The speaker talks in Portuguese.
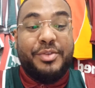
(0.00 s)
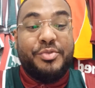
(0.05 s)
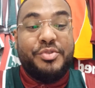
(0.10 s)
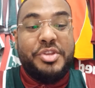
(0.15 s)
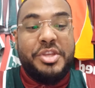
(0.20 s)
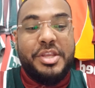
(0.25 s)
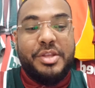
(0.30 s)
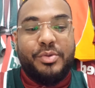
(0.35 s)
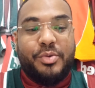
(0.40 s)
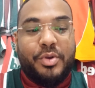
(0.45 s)
O
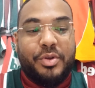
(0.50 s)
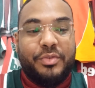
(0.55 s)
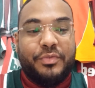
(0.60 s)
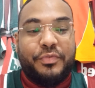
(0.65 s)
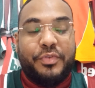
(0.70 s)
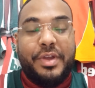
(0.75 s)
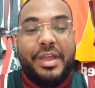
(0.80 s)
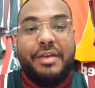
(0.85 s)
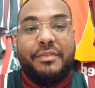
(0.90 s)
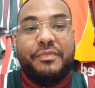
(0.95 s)
Nino, quando
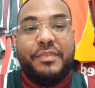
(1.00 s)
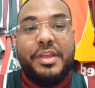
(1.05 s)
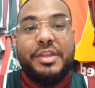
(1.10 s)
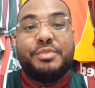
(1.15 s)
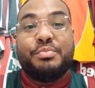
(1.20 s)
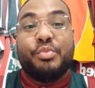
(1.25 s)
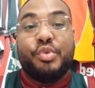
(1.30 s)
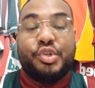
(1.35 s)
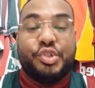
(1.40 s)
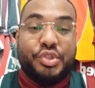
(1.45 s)
foi à
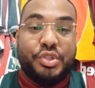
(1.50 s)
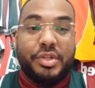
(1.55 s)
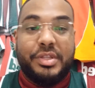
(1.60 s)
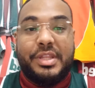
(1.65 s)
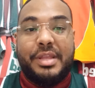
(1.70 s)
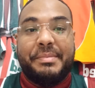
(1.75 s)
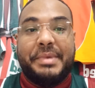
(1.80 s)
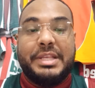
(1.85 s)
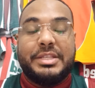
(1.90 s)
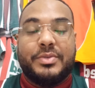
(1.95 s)
frente, mostrou
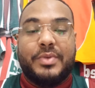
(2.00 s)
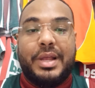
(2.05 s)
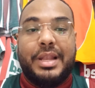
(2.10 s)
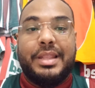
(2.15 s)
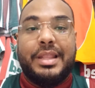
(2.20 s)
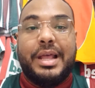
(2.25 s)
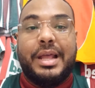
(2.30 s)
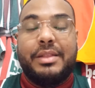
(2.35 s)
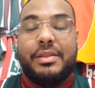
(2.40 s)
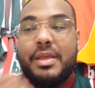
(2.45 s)
ter mais
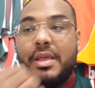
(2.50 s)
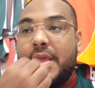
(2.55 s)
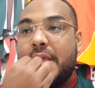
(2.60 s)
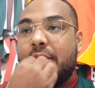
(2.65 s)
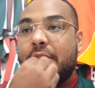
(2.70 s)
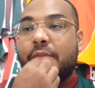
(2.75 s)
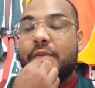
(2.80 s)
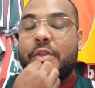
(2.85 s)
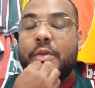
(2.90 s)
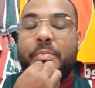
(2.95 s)
qualidade
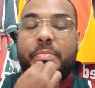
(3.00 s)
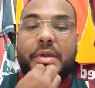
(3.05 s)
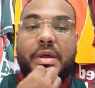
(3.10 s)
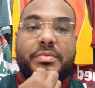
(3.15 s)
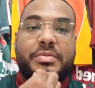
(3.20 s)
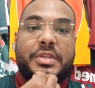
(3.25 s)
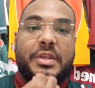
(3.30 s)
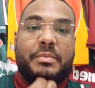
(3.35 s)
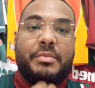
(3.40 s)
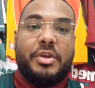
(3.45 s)
do que o
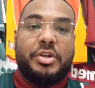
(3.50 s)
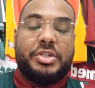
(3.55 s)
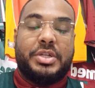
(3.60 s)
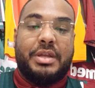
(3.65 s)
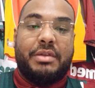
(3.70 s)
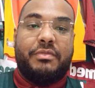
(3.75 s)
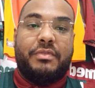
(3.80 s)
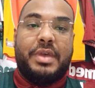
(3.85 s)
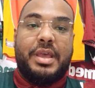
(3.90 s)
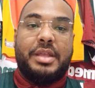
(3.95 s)
próprio Samuel
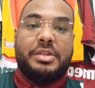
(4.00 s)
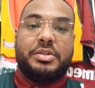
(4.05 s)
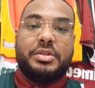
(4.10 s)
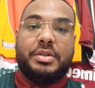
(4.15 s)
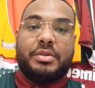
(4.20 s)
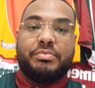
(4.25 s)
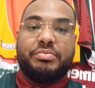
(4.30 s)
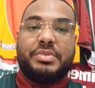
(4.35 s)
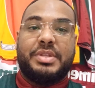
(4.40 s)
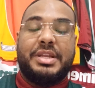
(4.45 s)
Xavier,
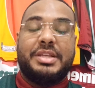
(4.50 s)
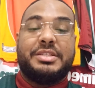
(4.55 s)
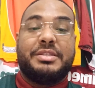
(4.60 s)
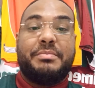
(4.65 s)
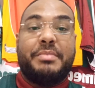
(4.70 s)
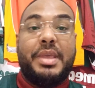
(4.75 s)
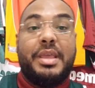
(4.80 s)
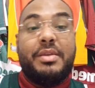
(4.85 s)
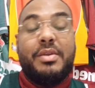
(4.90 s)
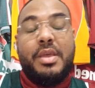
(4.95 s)
tirou um
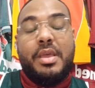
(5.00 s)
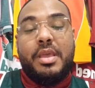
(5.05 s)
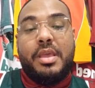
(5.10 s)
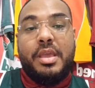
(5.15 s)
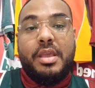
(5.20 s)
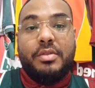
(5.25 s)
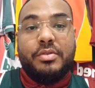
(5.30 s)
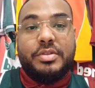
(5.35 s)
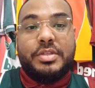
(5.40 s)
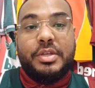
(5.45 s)
3,5.
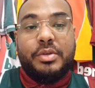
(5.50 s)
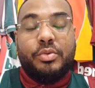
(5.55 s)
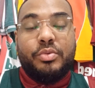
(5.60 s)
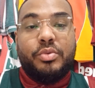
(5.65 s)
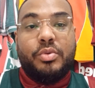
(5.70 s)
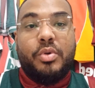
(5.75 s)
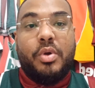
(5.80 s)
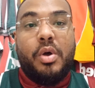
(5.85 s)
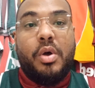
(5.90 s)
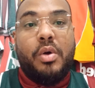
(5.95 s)
E no
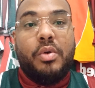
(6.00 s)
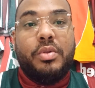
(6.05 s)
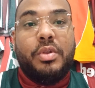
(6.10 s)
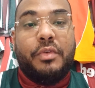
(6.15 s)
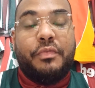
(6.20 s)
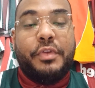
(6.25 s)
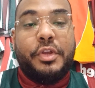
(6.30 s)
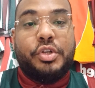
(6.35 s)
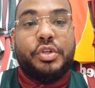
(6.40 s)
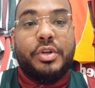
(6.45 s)
segundo gol
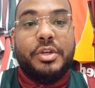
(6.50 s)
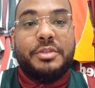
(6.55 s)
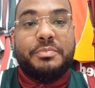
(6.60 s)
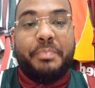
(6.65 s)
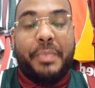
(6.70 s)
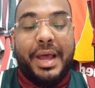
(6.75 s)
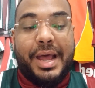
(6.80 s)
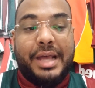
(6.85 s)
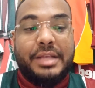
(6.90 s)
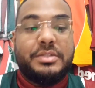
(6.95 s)
não fechou
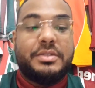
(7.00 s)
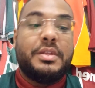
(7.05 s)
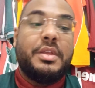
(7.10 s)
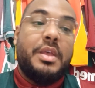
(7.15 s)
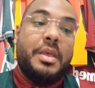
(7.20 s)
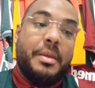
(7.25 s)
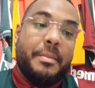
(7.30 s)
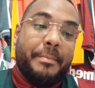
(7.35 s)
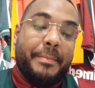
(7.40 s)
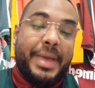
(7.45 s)
espaço,
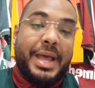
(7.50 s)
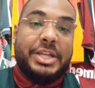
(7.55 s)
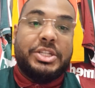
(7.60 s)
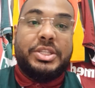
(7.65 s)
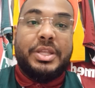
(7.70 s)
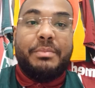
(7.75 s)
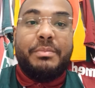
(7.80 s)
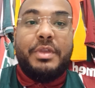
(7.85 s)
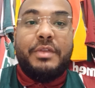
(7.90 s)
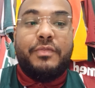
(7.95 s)
mas
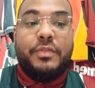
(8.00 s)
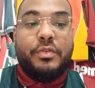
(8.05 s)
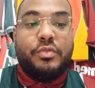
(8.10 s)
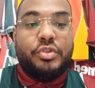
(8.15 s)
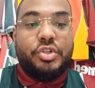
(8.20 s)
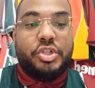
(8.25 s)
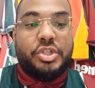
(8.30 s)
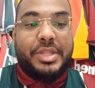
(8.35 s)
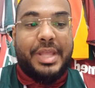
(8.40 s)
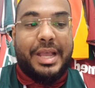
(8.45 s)
também fica o
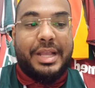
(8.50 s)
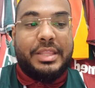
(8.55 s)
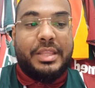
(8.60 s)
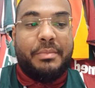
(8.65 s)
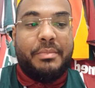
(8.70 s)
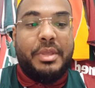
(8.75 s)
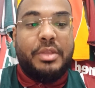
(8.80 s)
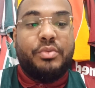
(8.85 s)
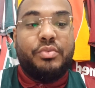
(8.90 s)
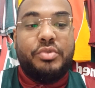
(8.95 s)
destaque
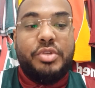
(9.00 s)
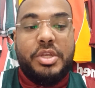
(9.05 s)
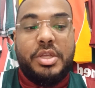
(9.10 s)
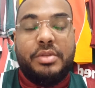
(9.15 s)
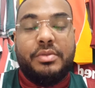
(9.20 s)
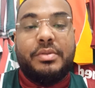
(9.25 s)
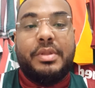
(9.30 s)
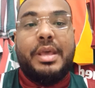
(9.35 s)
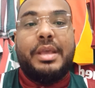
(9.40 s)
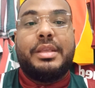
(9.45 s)
também do
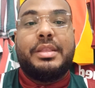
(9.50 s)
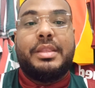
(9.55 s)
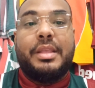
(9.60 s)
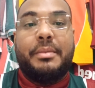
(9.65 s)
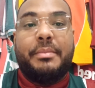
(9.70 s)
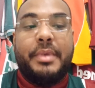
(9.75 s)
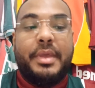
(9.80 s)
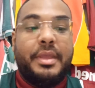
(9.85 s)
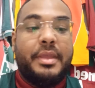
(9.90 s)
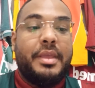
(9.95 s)
Nino, né? Que
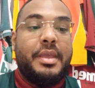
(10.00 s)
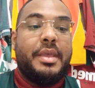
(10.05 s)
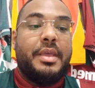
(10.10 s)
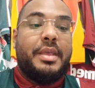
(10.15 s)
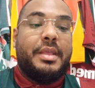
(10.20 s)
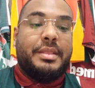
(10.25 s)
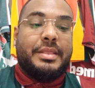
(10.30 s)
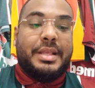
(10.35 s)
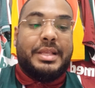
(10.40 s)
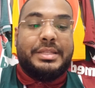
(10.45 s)
também
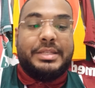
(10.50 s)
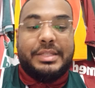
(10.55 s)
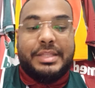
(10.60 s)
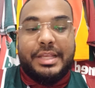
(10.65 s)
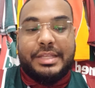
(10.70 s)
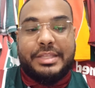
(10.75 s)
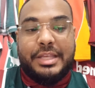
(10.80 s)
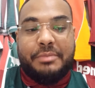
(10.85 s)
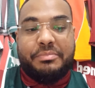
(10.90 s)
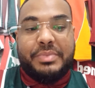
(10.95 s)
nas
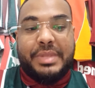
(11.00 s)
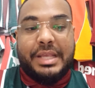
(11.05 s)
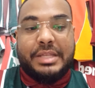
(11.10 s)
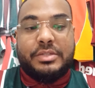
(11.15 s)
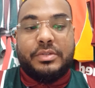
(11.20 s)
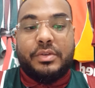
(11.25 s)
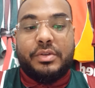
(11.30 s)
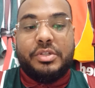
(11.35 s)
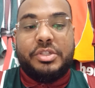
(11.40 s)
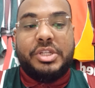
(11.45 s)

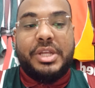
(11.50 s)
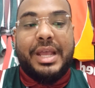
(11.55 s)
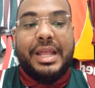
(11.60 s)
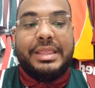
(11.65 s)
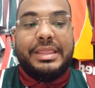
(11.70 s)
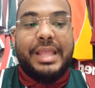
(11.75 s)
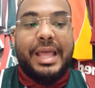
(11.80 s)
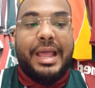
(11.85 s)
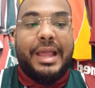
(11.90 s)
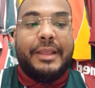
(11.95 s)
interceptações de
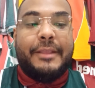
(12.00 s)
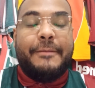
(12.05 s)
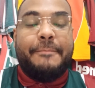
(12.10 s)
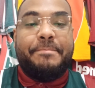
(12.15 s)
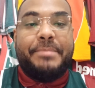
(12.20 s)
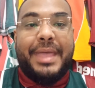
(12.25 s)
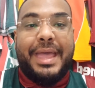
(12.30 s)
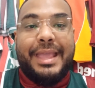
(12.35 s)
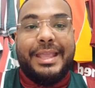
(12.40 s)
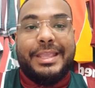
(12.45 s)
ataque
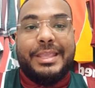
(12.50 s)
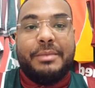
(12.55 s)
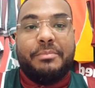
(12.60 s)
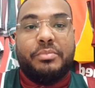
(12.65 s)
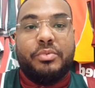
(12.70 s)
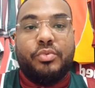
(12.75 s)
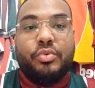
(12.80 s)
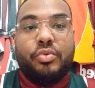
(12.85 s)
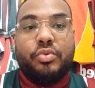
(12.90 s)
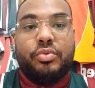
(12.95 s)
da
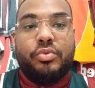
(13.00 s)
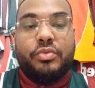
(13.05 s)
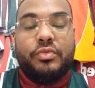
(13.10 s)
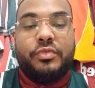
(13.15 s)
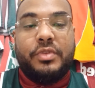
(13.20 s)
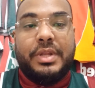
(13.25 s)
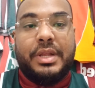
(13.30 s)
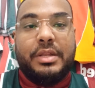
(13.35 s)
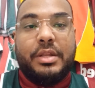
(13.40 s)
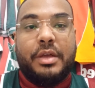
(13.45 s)
equipe do, do
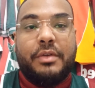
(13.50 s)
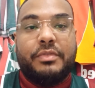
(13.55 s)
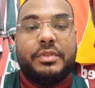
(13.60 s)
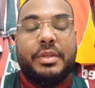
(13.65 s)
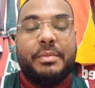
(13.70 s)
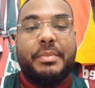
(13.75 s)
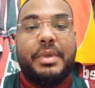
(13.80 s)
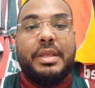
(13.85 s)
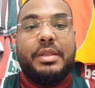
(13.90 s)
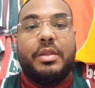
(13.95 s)
Vila Nova
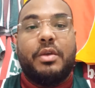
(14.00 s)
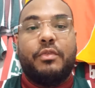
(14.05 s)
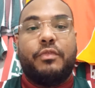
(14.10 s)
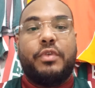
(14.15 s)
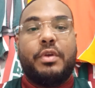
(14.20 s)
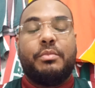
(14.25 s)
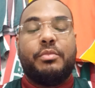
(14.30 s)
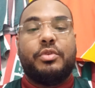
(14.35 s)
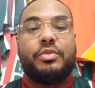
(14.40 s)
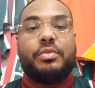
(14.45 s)
também não
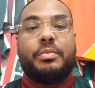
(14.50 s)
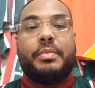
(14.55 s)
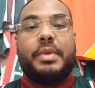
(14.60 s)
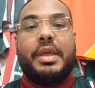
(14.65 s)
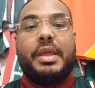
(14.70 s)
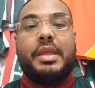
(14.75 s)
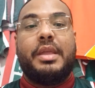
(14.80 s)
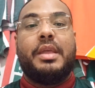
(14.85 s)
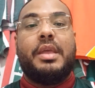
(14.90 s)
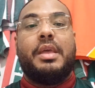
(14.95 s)
foi muito
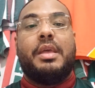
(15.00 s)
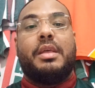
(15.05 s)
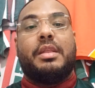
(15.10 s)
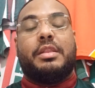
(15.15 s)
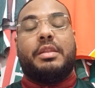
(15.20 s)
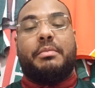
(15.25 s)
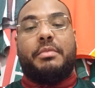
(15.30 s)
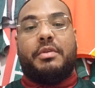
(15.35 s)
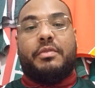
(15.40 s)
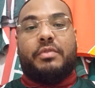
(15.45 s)
bem.
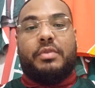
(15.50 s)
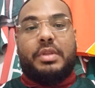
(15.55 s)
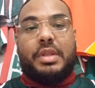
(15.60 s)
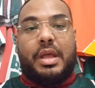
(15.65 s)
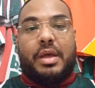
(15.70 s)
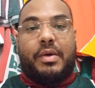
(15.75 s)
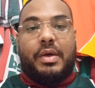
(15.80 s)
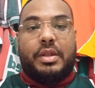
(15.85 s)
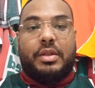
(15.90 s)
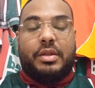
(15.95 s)
Também vou
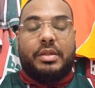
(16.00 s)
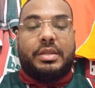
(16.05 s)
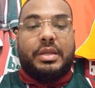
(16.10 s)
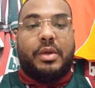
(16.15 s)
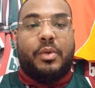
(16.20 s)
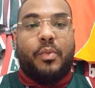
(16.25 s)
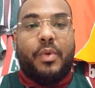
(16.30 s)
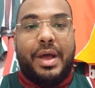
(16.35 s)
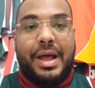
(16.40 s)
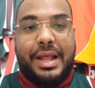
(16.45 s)
dar uma nota
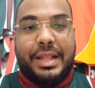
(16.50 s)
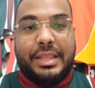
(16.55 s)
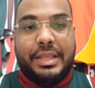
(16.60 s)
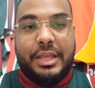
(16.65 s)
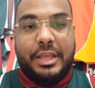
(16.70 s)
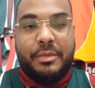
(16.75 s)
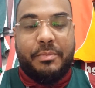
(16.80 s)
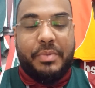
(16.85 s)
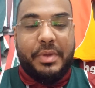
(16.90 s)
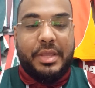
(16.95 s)
4
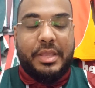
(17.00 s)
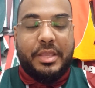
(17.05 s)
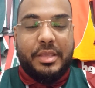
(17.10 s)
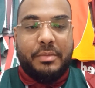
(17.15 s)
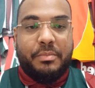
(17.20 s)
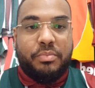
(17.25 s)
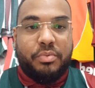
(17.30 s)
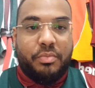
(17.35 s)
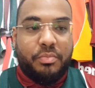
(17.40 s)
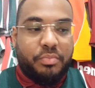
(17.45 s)
aí para
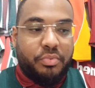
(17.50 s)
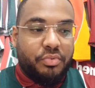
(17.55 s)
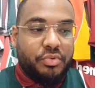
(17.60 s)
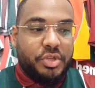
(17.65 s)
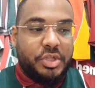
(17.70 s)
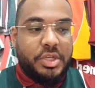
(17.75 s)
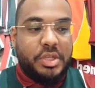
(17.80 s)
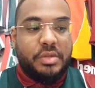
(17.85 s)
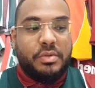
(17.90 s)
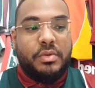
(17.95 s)
o
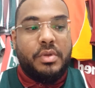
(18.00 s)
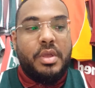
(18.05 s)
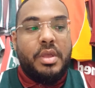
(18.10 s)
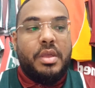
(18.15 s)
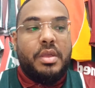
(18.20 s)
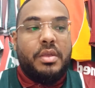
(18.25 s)
Nino.